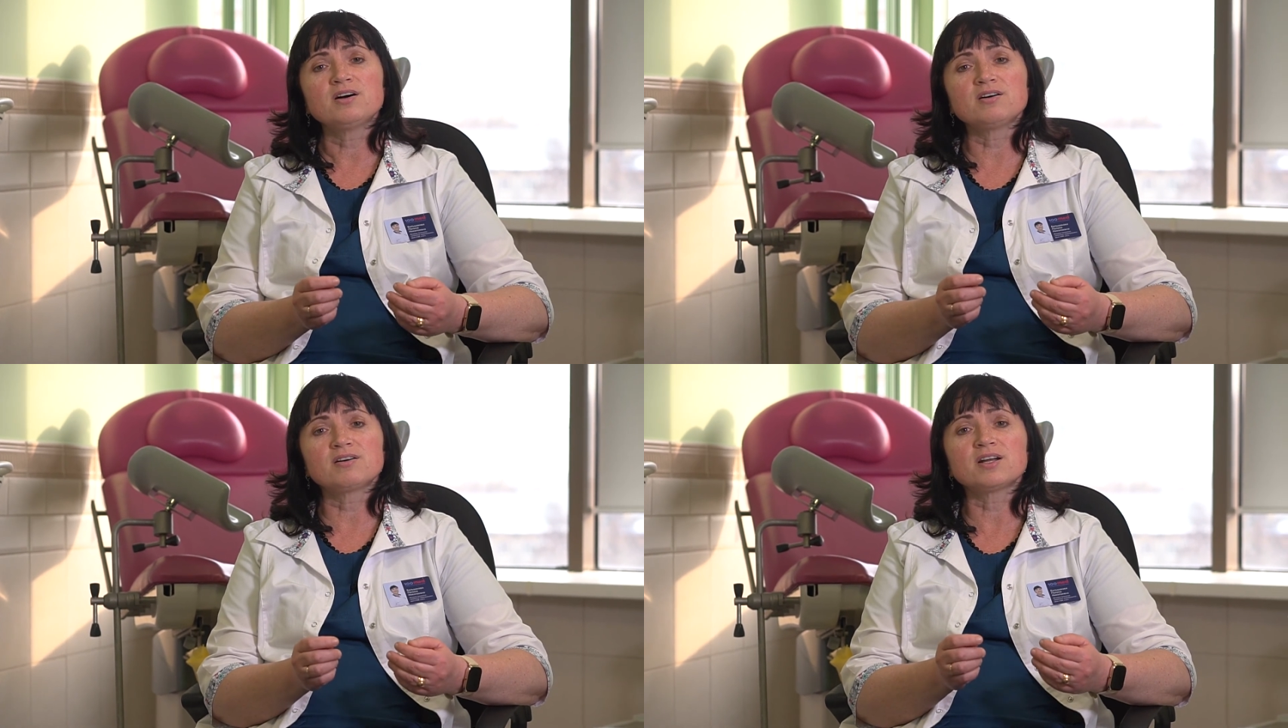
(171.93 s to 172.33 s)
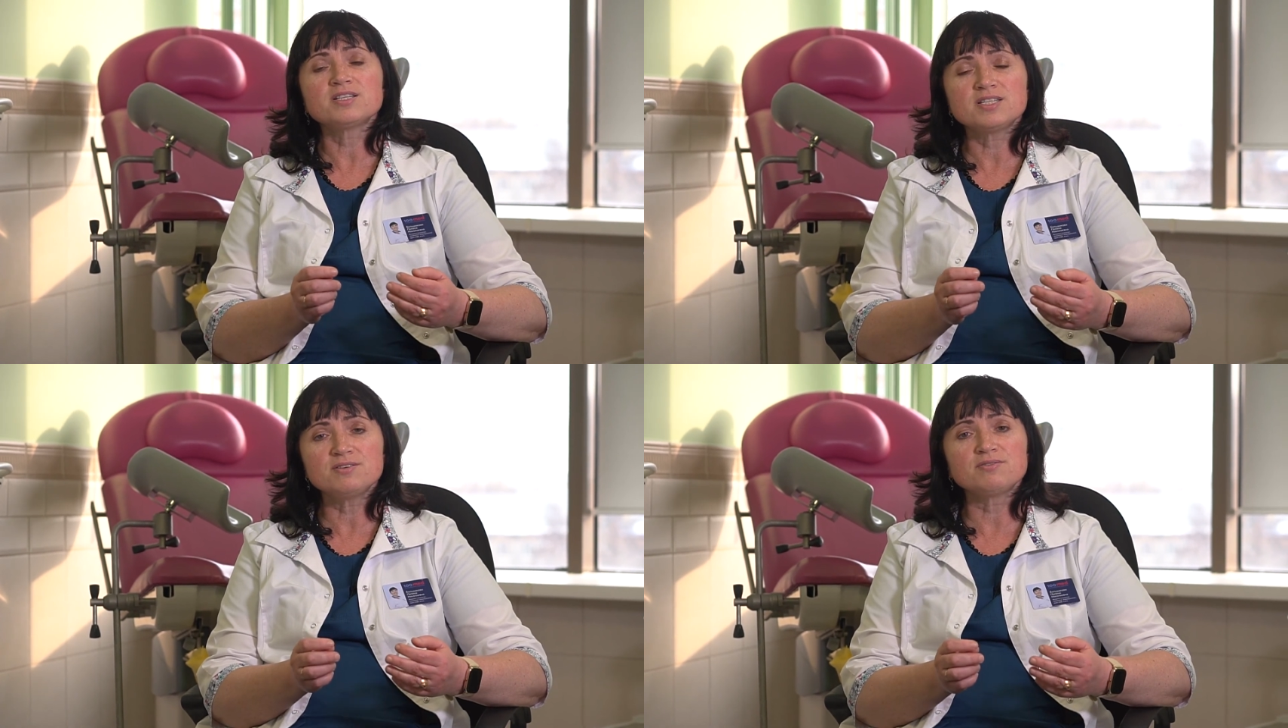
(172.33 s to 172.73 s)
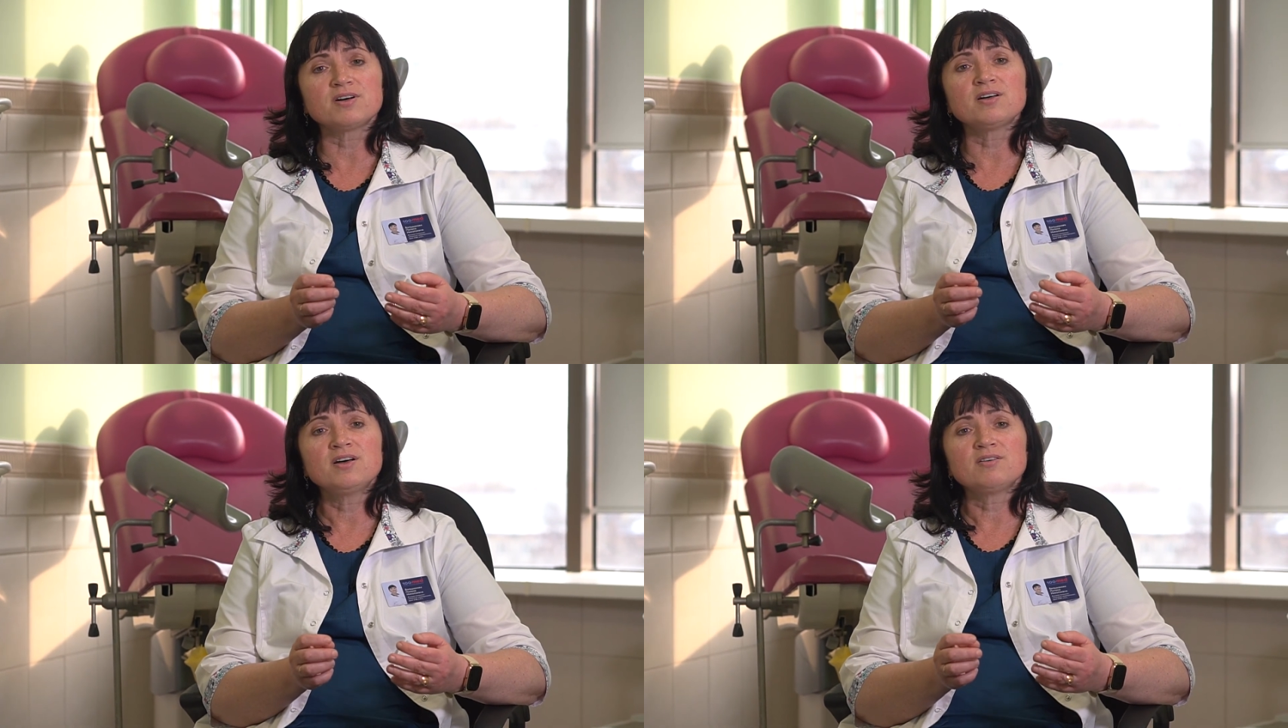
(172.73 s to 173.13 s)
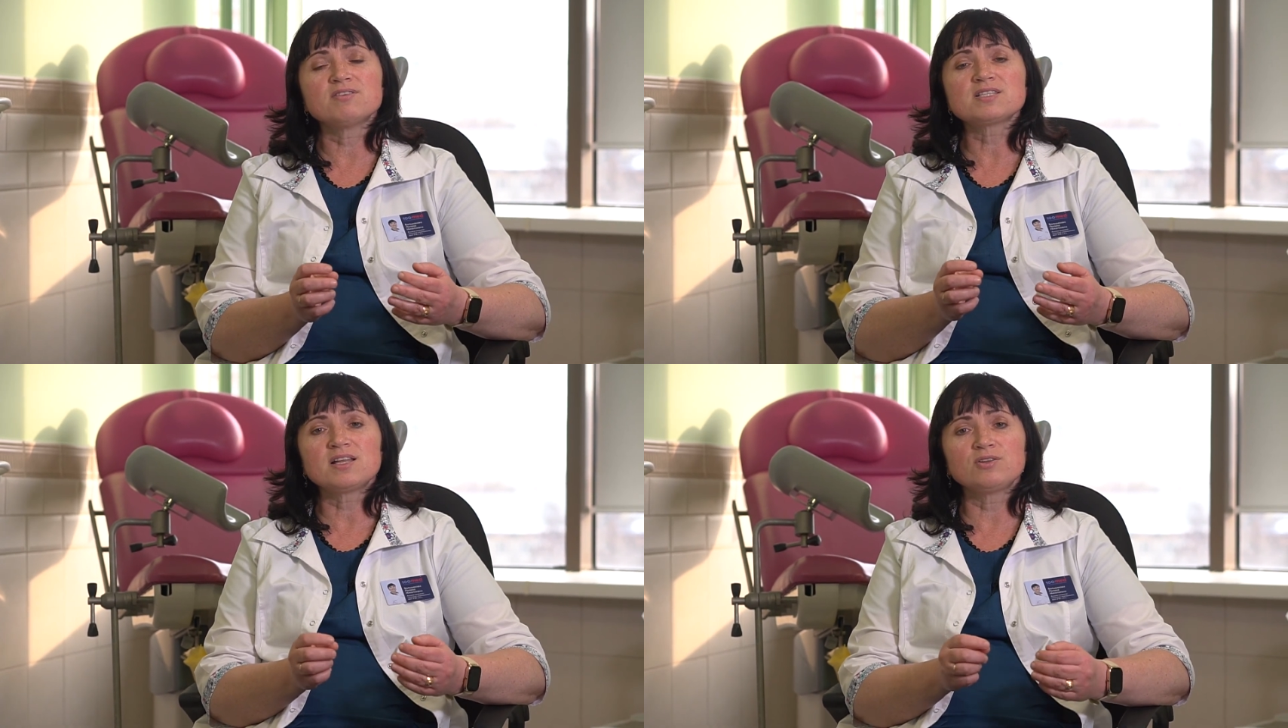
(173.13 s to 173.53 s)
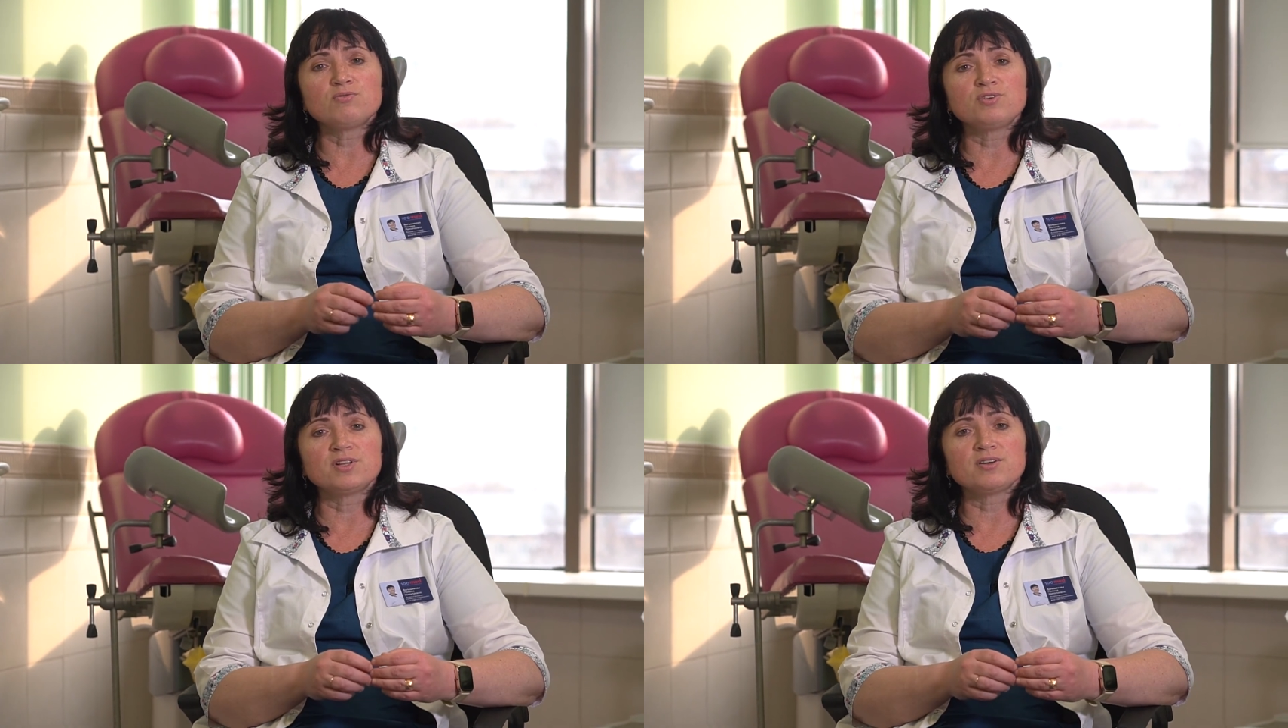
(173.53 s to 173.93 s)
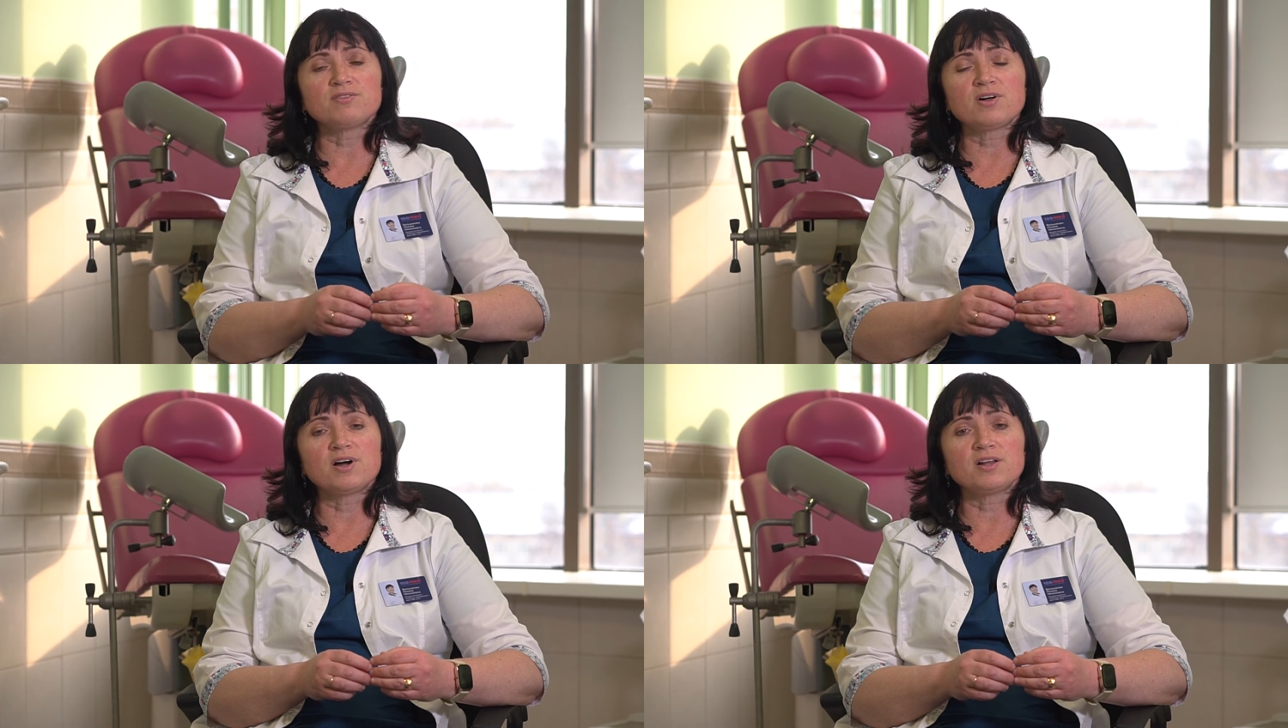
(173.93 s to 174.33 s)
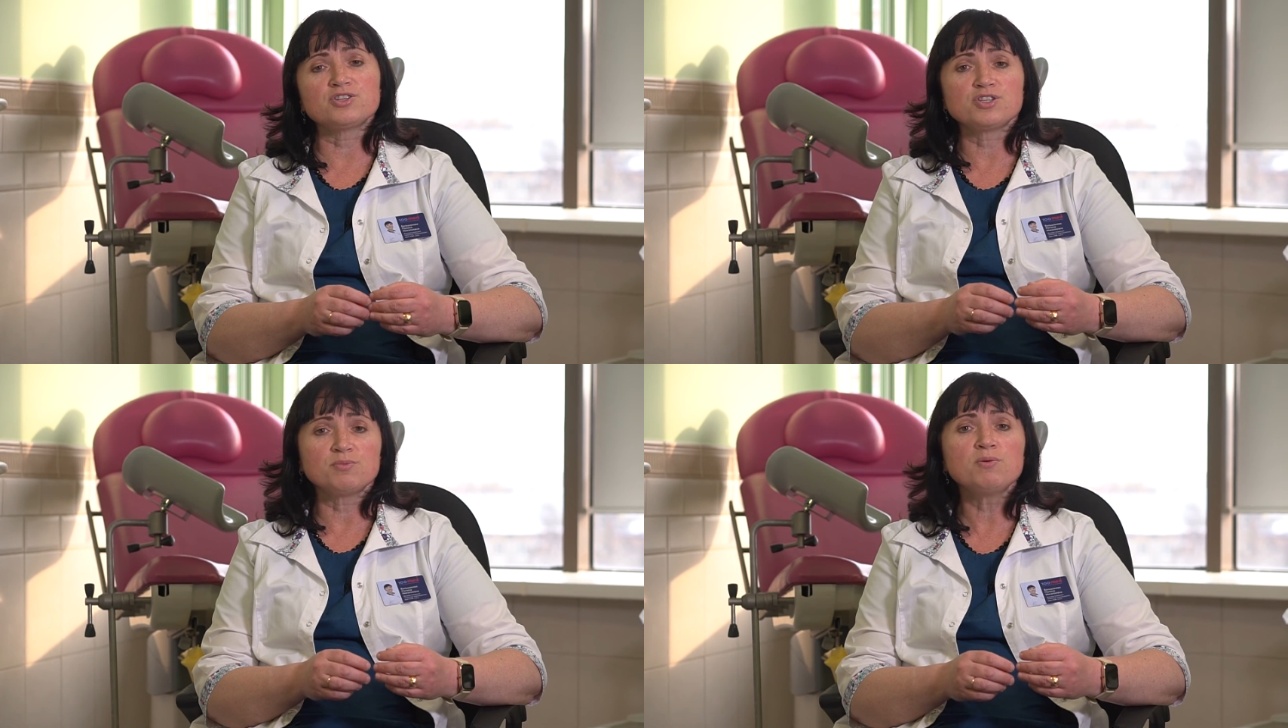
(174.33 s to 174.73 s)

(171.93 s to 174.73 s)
э, красиво восстановленное влагалище,